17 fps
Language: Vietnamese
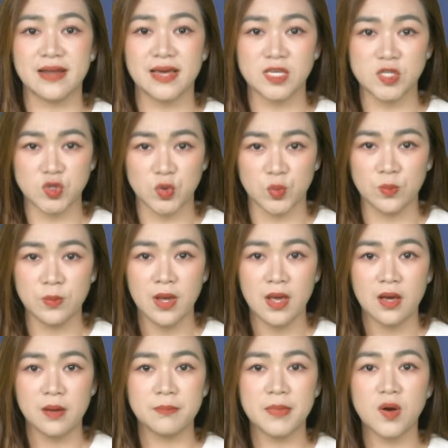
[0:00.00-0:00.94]
đánh trúng,
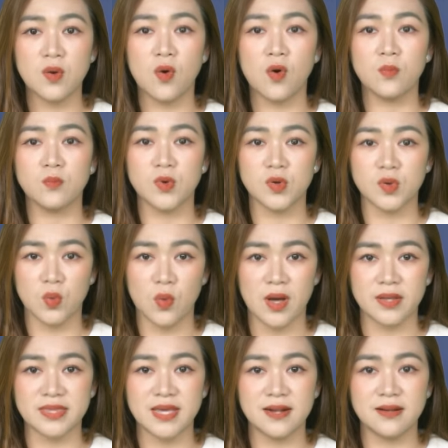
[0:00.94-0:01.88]
bao gồm một
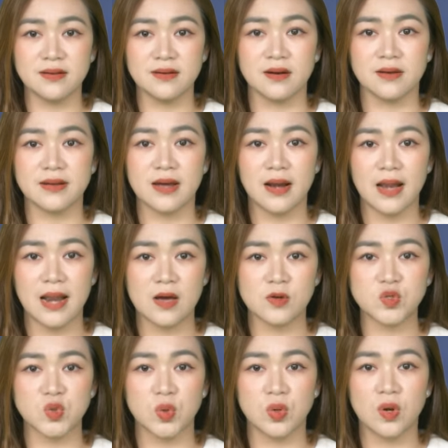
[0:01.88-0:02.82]
quả tên lửa đã lao
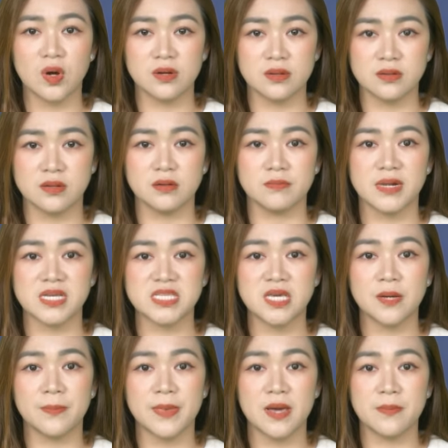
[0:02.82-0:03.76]
xuống con đường mà
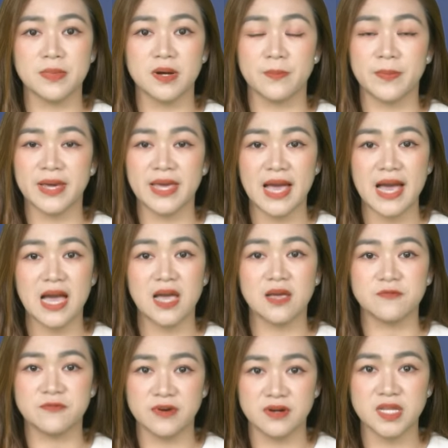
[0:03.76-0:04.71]
chiếc BMP-2
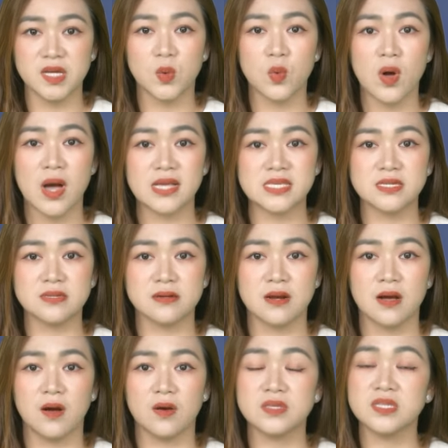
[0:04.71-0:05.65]
vừa đi qua trước
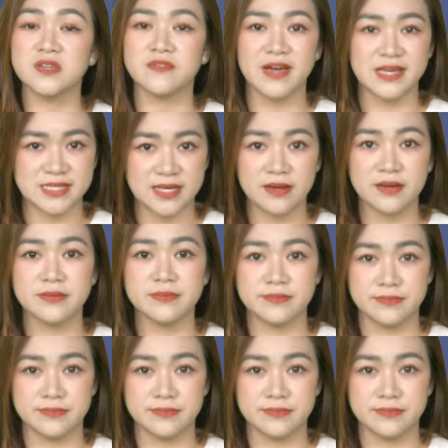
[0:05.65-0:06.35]
đó chỉ vài giây.